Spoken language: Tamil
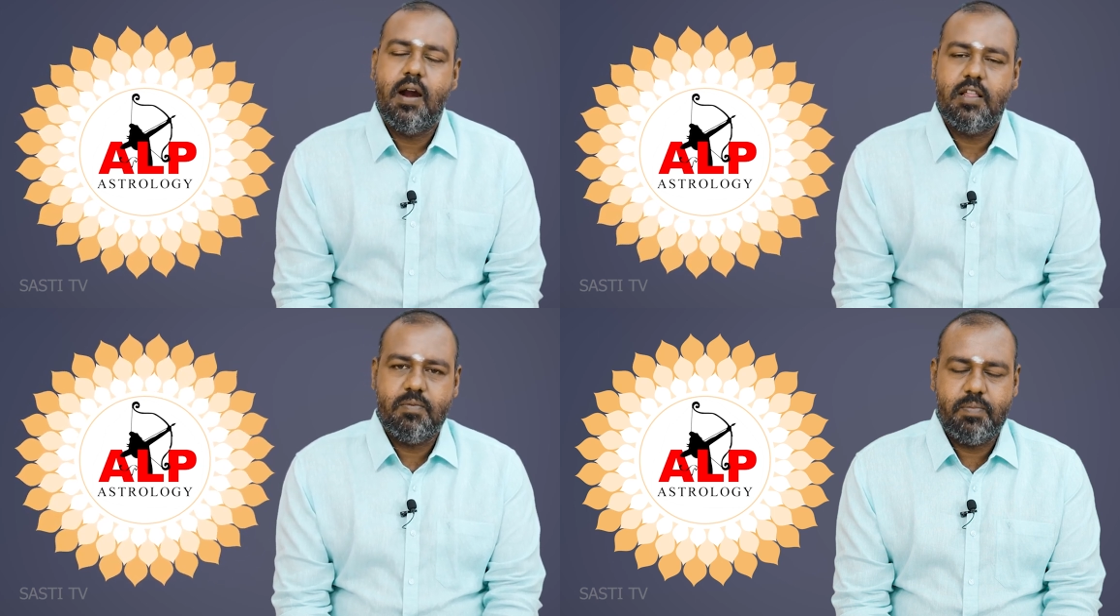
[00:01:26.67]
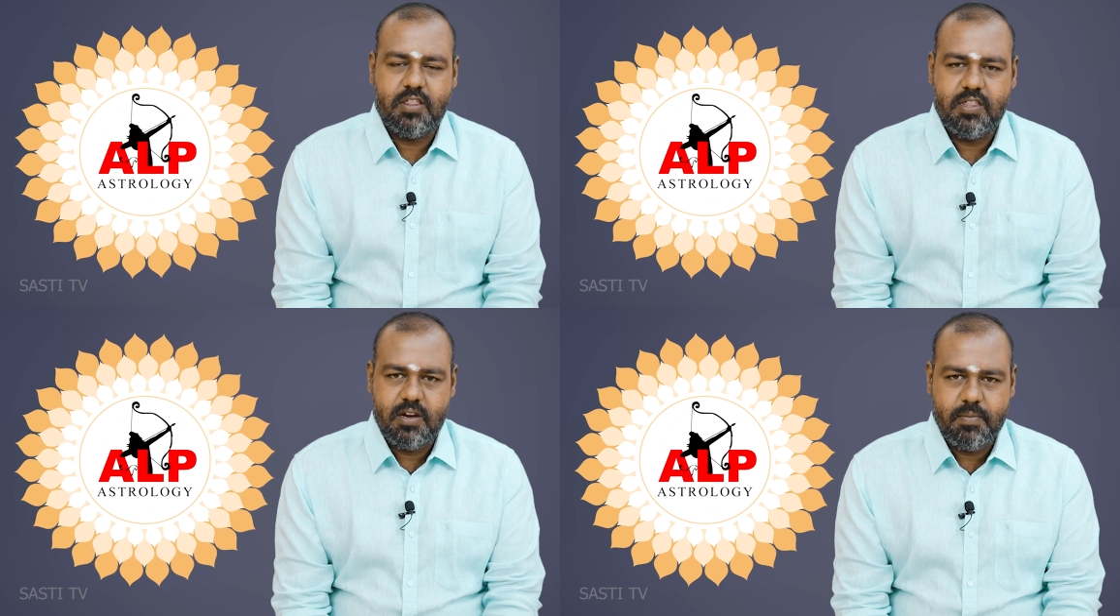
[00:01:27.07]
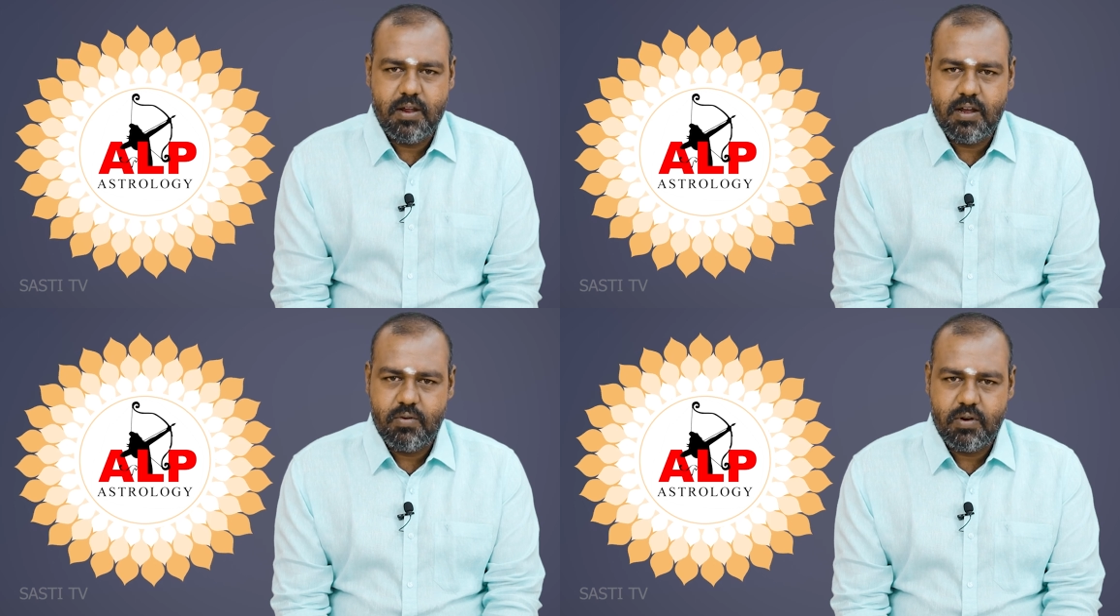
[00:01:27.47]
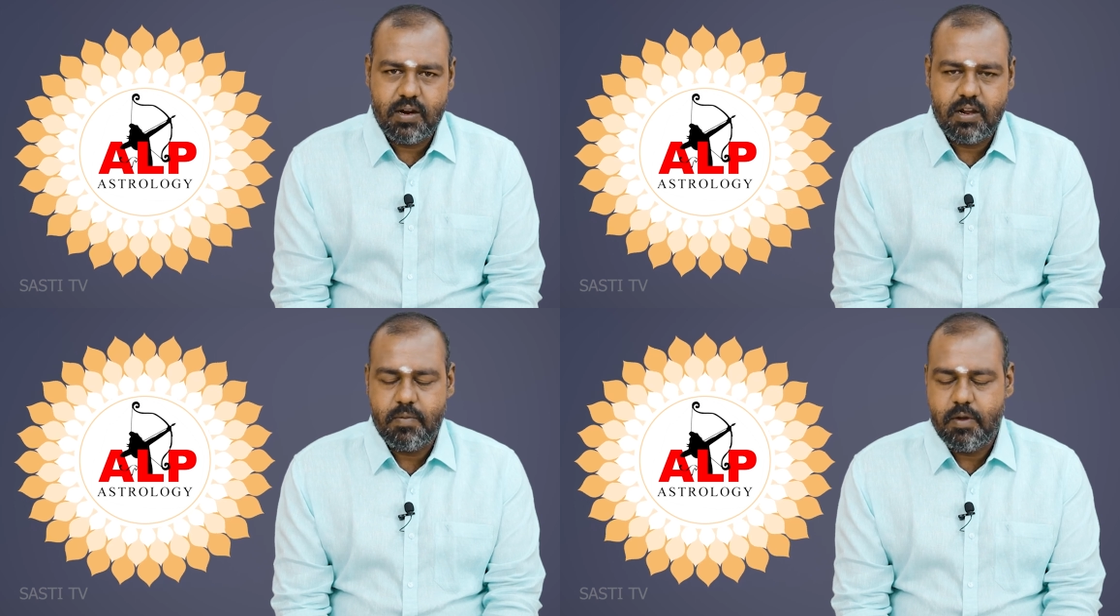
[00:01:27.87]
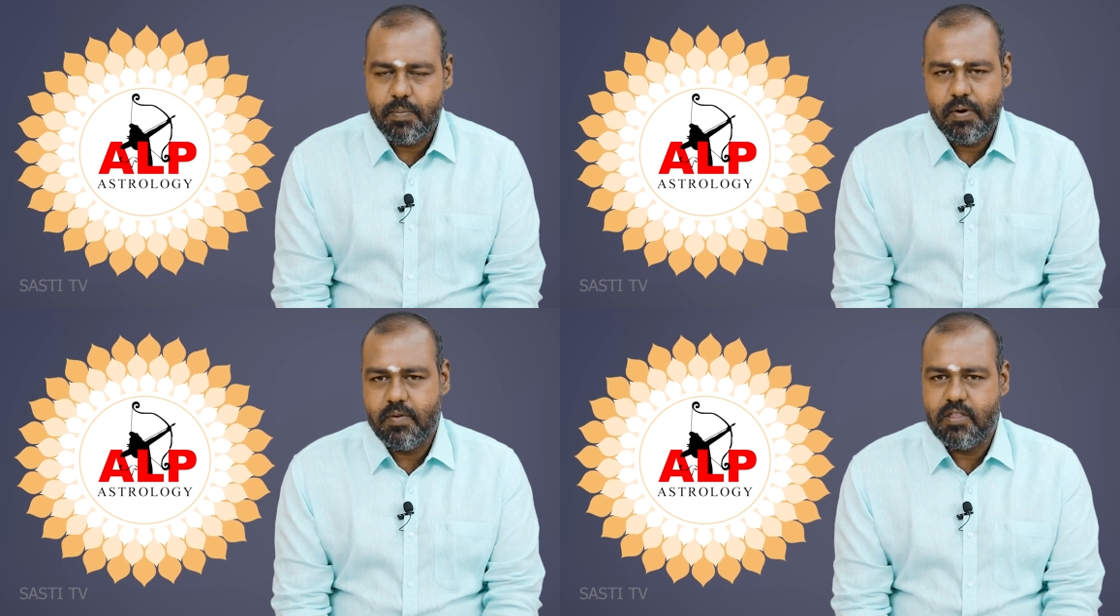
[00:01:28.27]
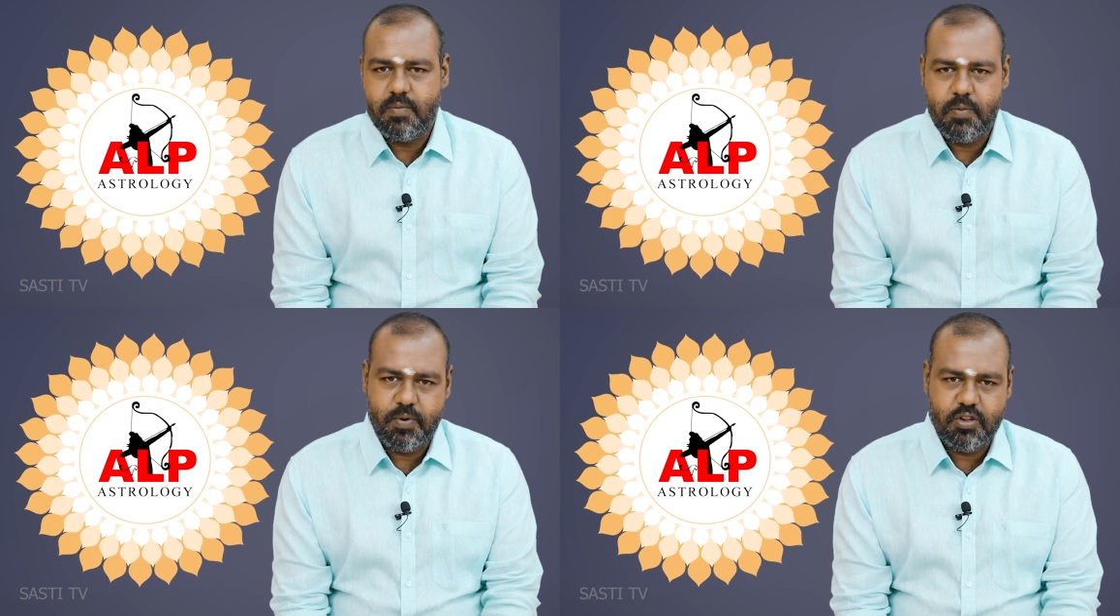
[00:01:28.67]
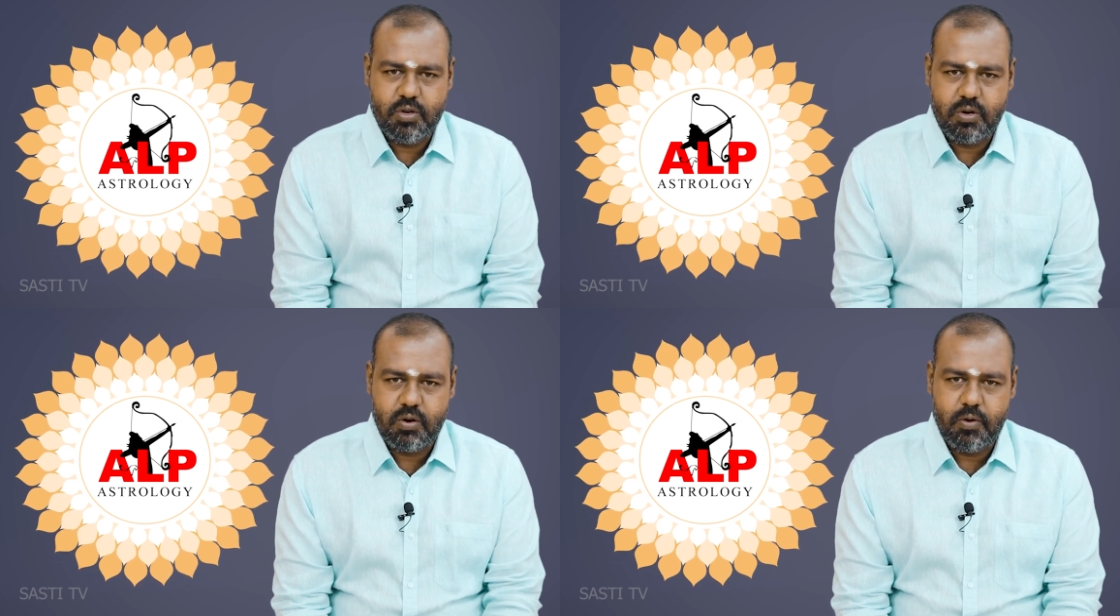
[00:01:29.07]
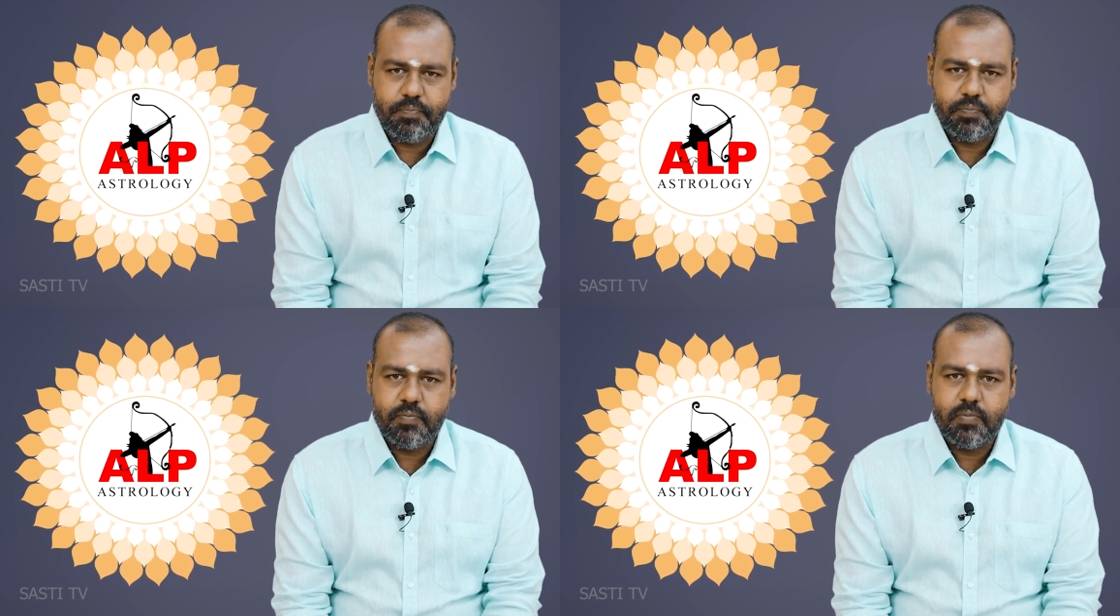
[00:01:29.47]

அடுத்து பத்து நிமிடங்கள் ஒரு கிரகம் இப்படி வந்து நம்ம பிரிச்சிருக்கிறோம்